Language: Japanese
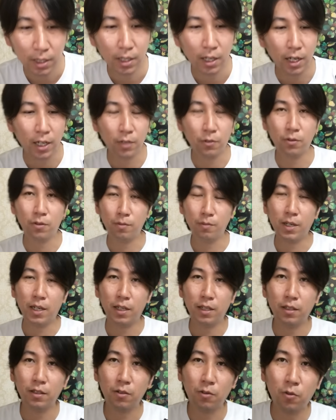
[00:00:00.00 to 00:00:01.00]
あの
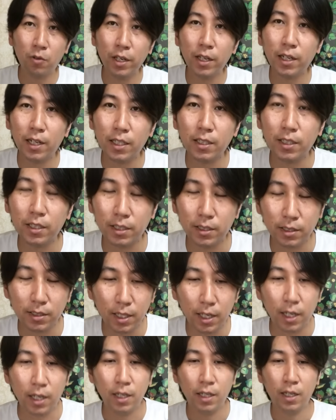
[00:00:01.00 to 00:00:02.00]
まあご縁があってです
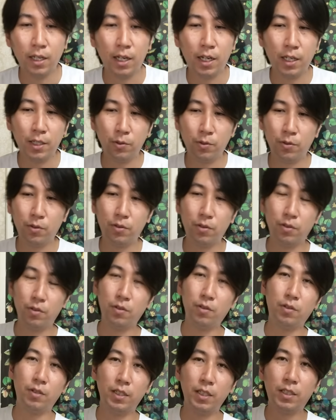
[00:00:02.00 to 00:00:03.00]
ねあ
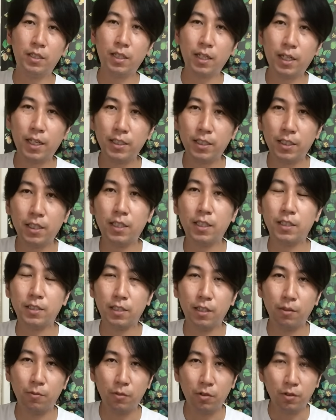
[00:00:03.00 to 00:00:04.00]
の行った会社なんです
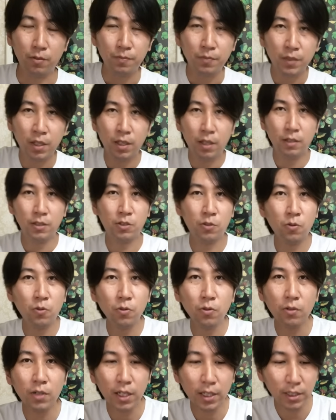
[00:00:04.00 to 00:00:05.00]
けどもそこ
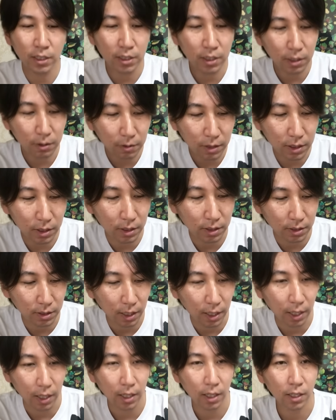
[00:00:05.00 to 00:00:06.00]
の会社はです
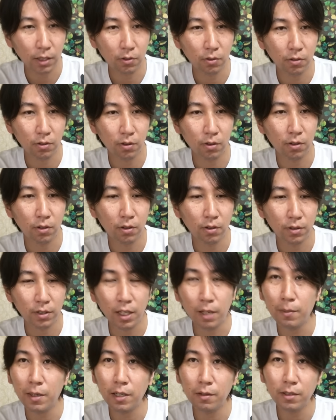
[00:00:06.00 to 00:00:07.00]
ね、えーと、
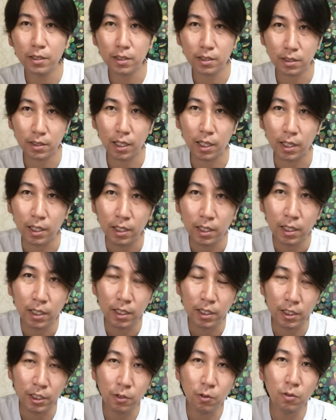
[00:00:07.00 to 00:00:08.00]
名前はですね
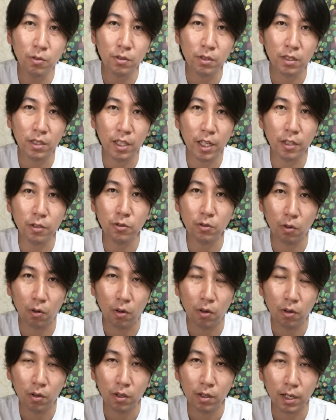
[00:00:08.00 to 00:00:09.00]
日本テクノ
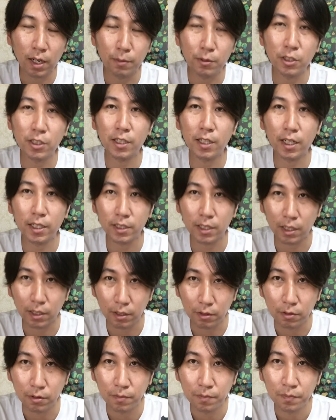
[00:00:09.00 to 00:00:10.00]
株式会社っ
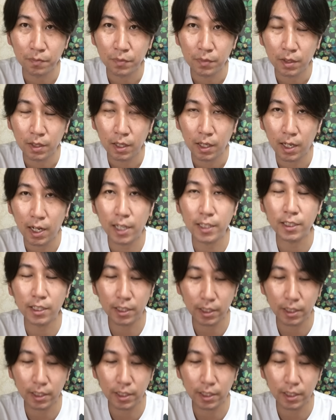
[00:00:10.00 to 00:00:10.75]
ていう会社